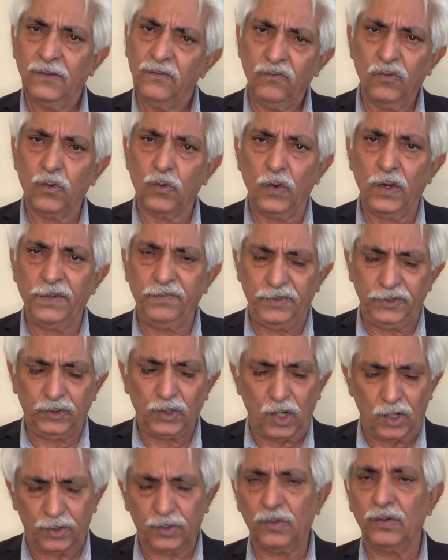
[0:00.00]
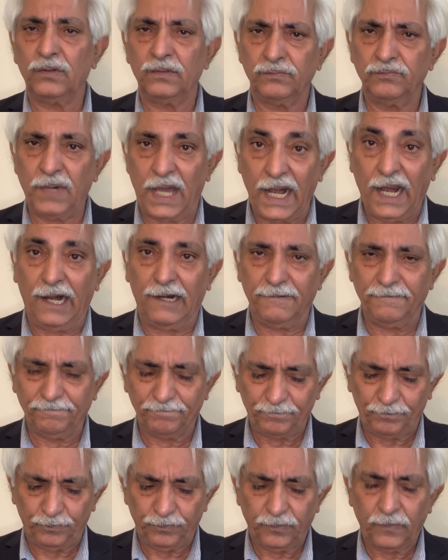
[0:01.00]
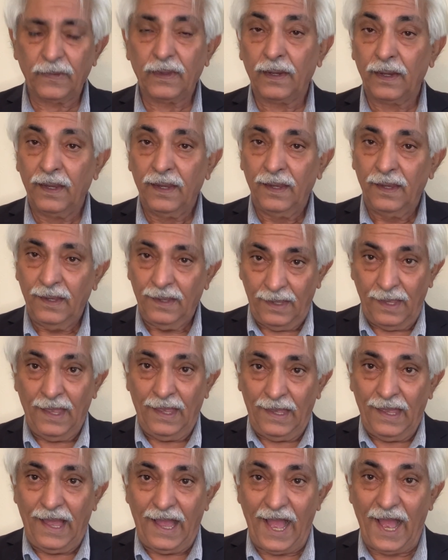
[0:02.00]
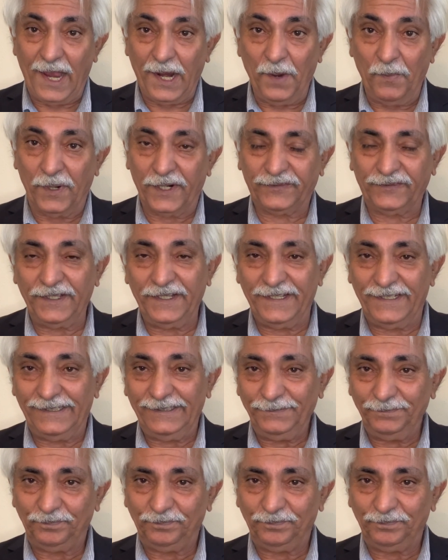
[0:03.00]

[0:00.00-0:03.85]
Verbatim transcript: वो कोई भी दौर हो बहरहाल आगे बढ़ते हैं